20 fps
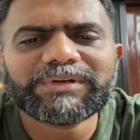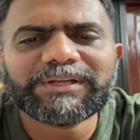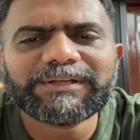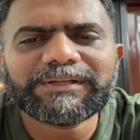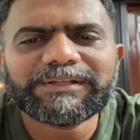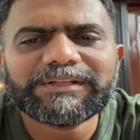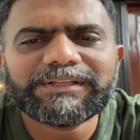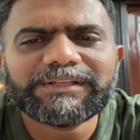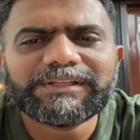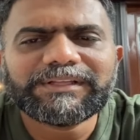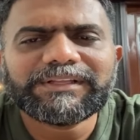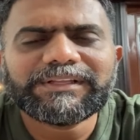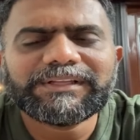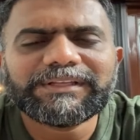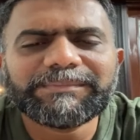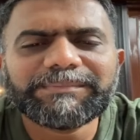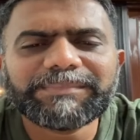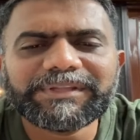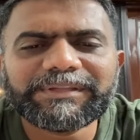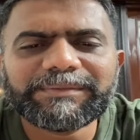కూడా
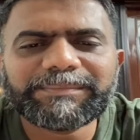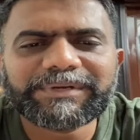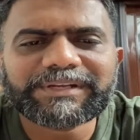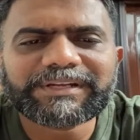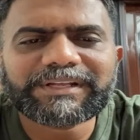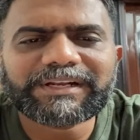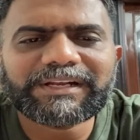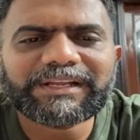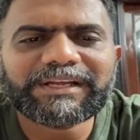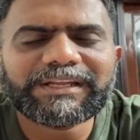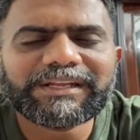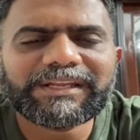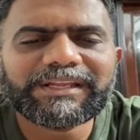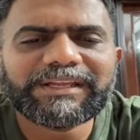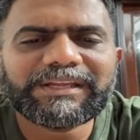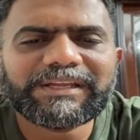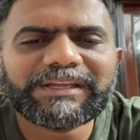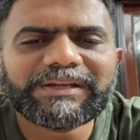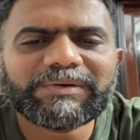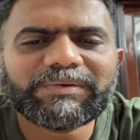ఇబ్బంది పెట్టాలా
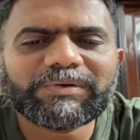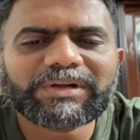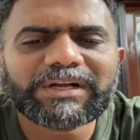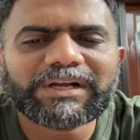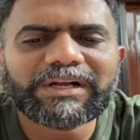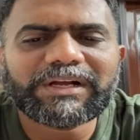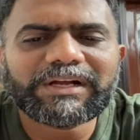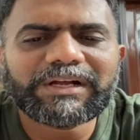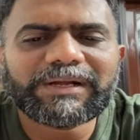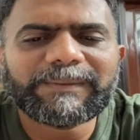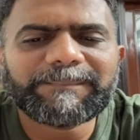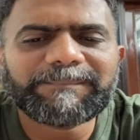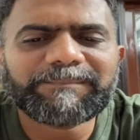అనే ఒక